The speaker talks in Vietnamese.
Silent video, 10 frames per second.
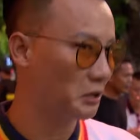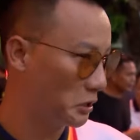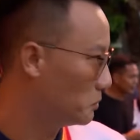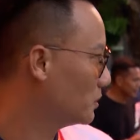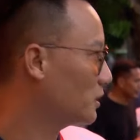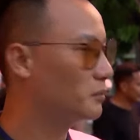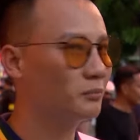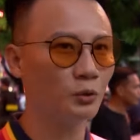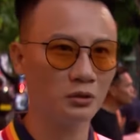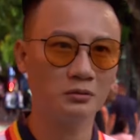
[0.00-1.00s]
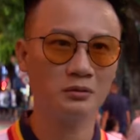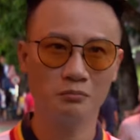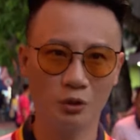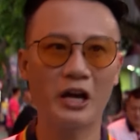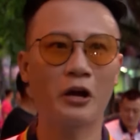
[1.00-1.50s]
Đây đúng là một
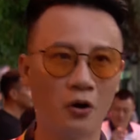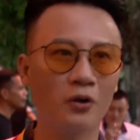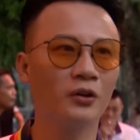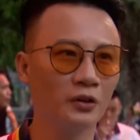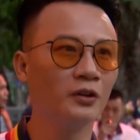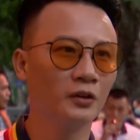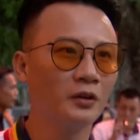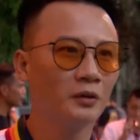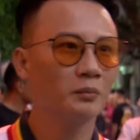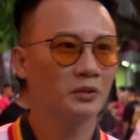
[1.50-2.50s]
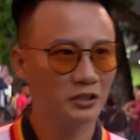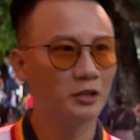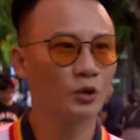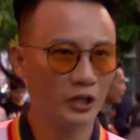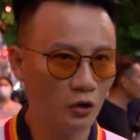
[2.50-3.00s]
một ngày hội. Thực
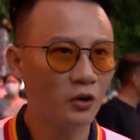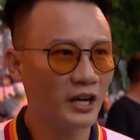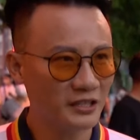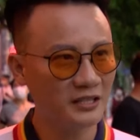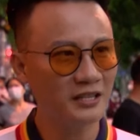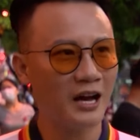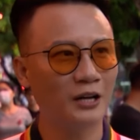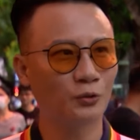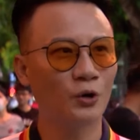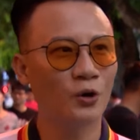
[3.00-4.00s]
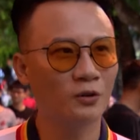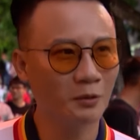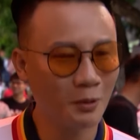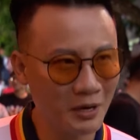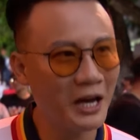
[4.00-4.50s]
sự một ngày hội đang diễn ra ở thủ đô
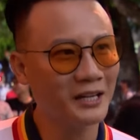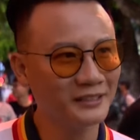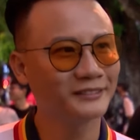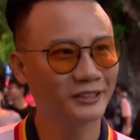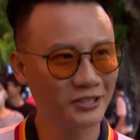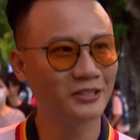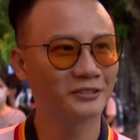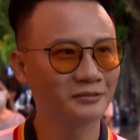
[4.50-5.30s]
với bóng đá. Thực sự.